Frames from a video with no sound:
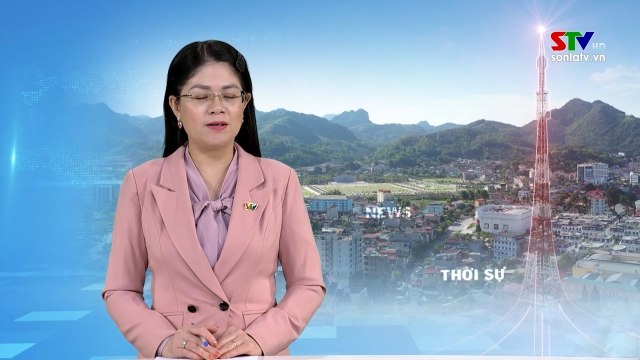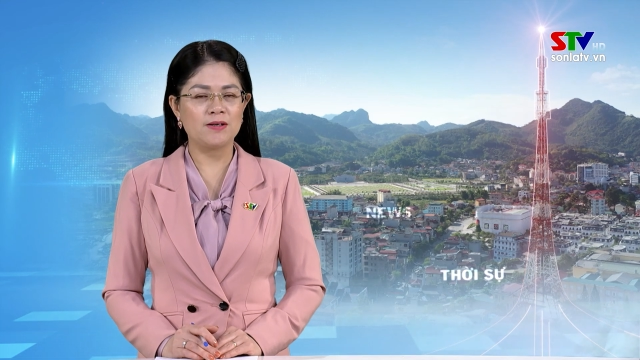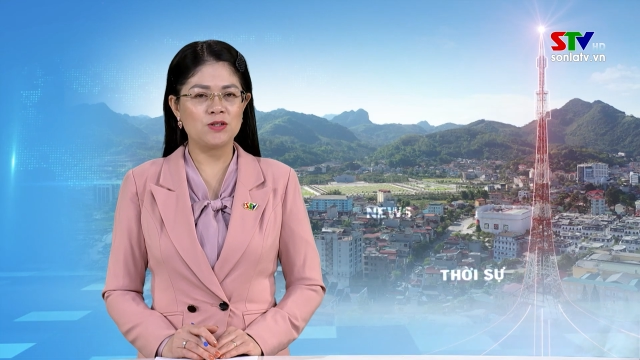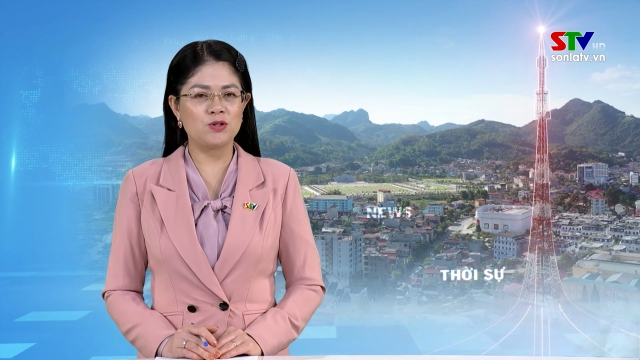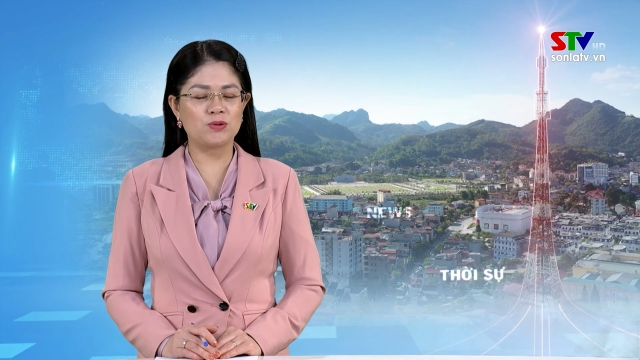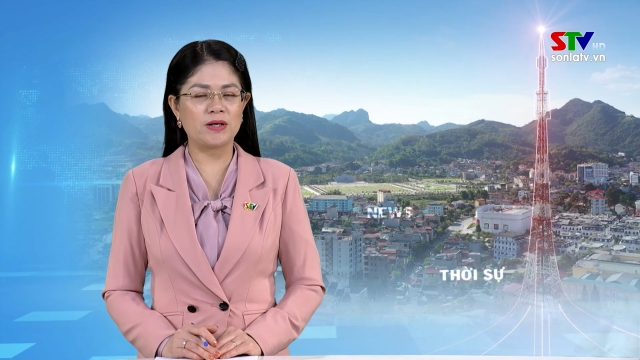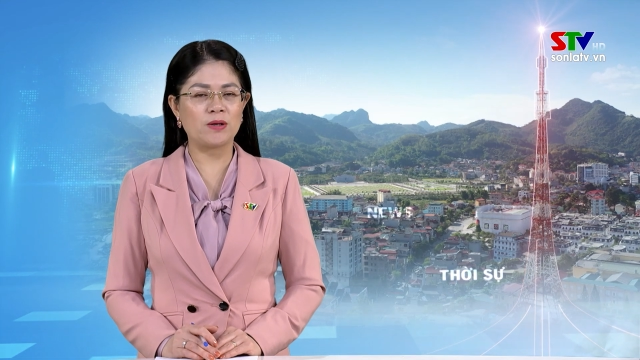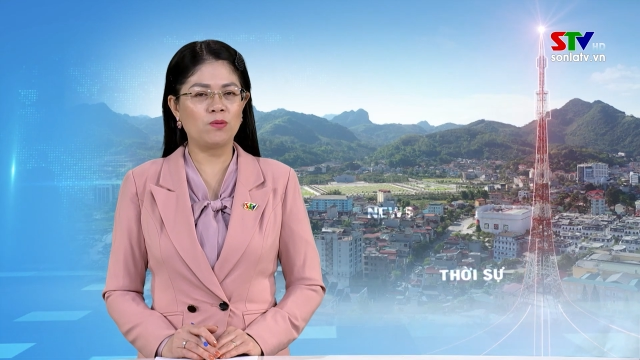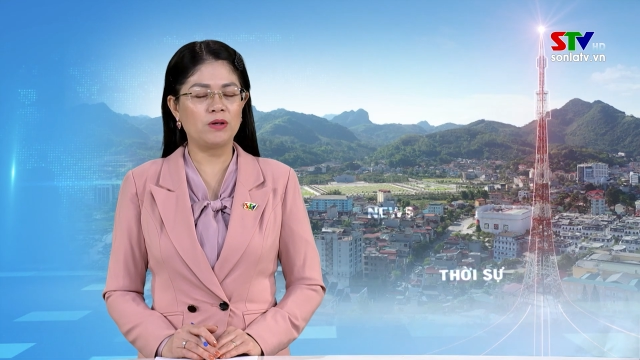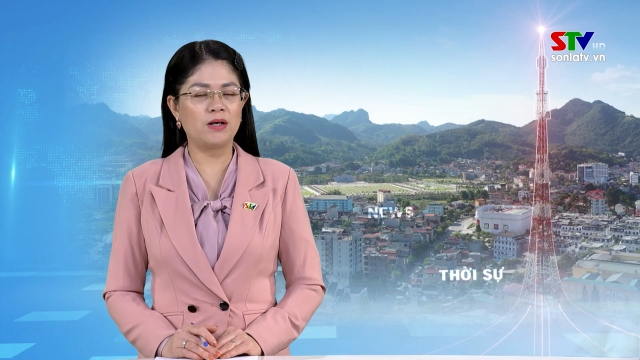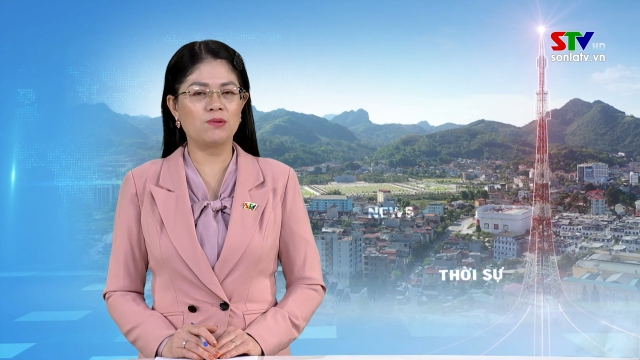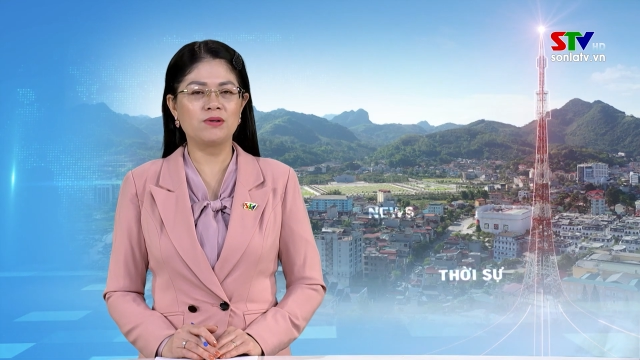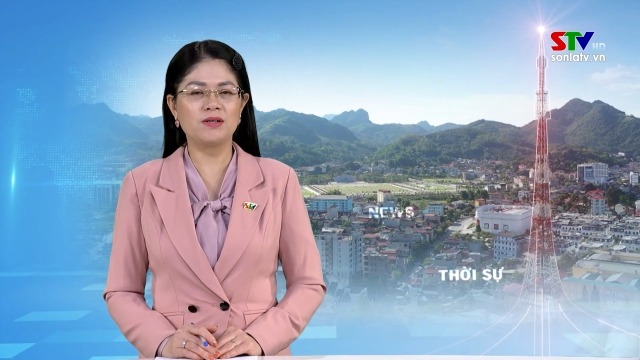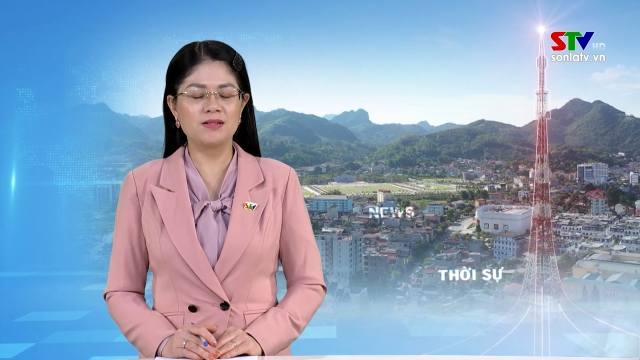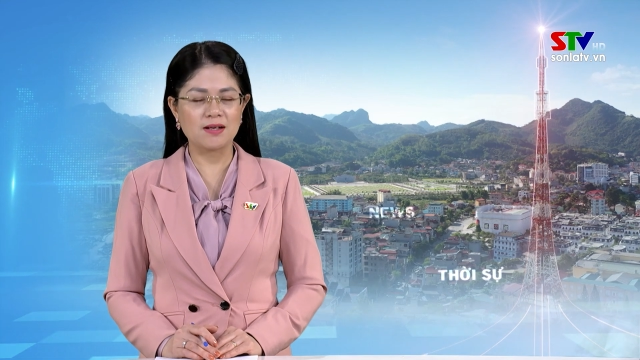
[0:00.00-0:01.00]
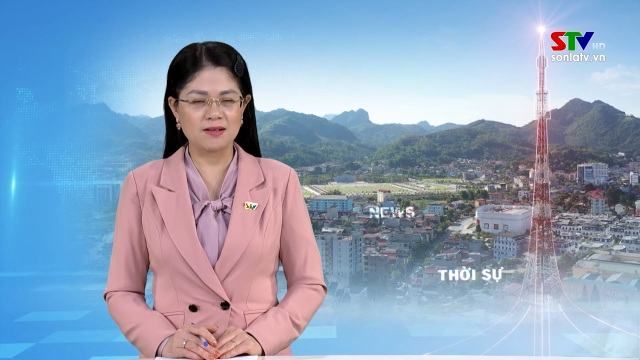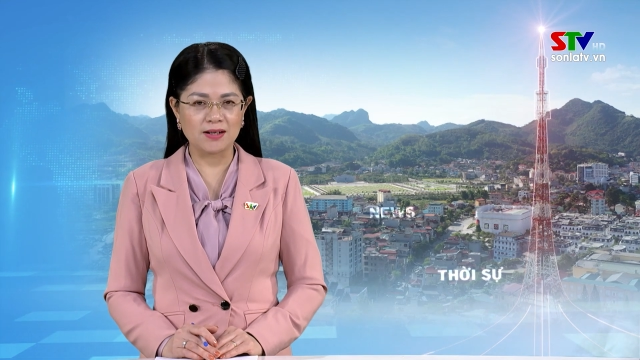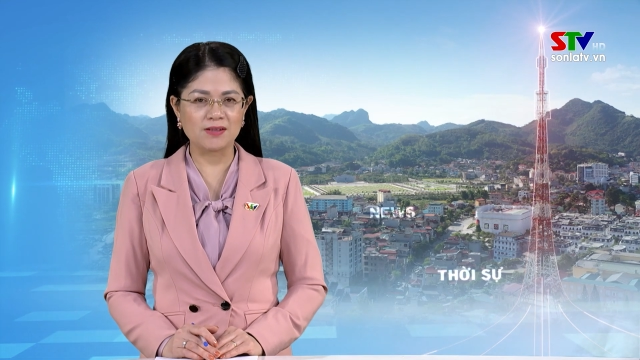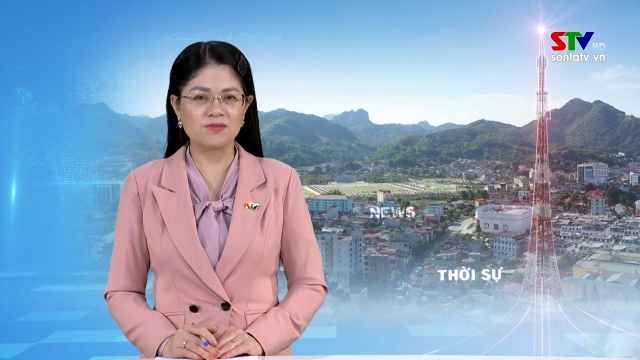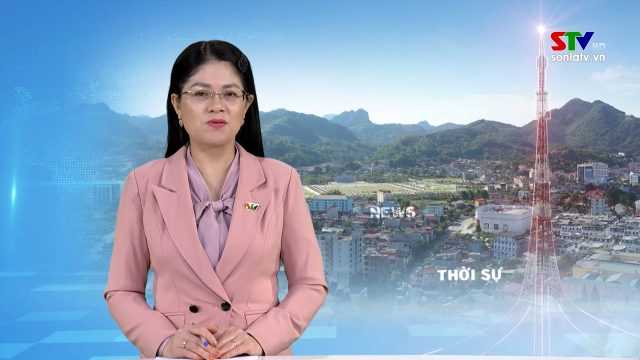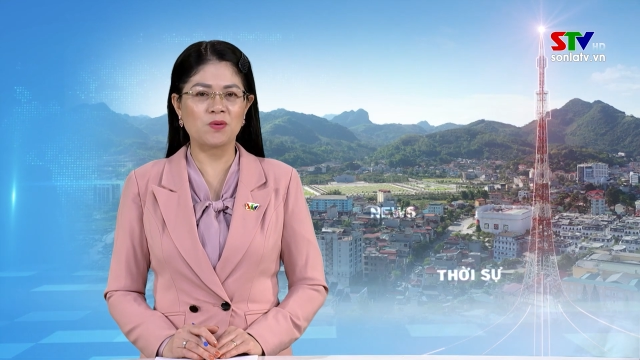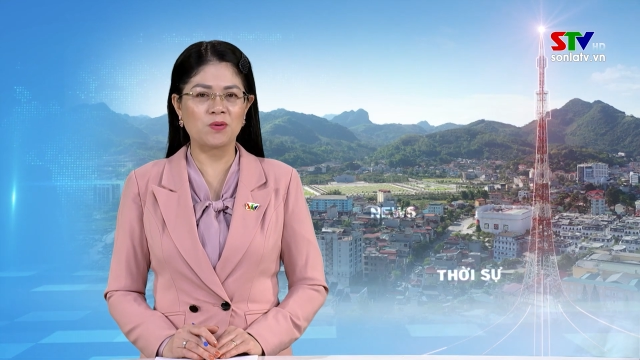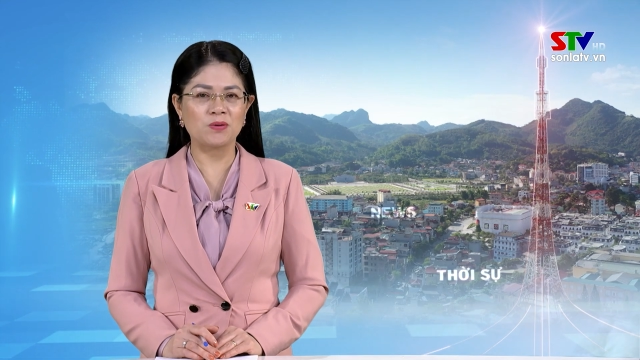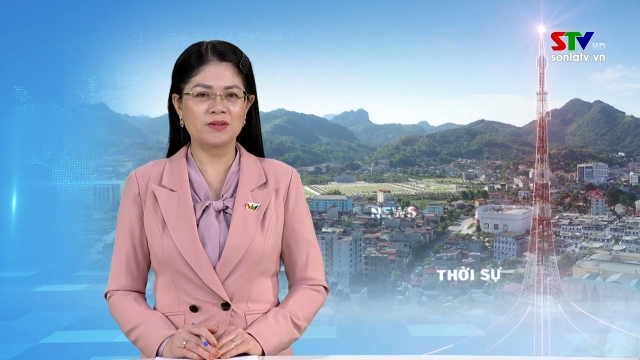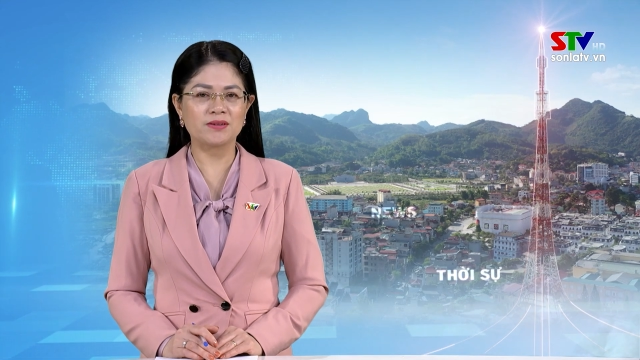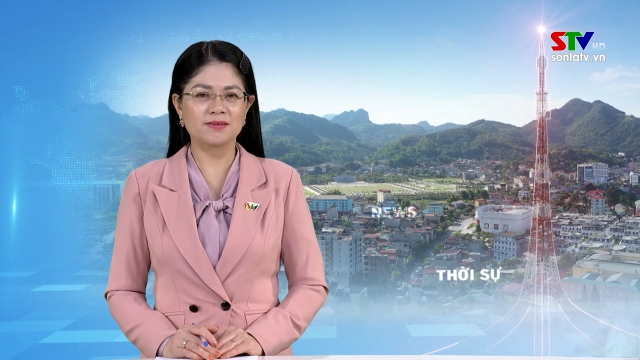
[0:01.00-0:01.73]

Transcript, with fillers: Chủ tịch Hội đồng nhân dân thành phố.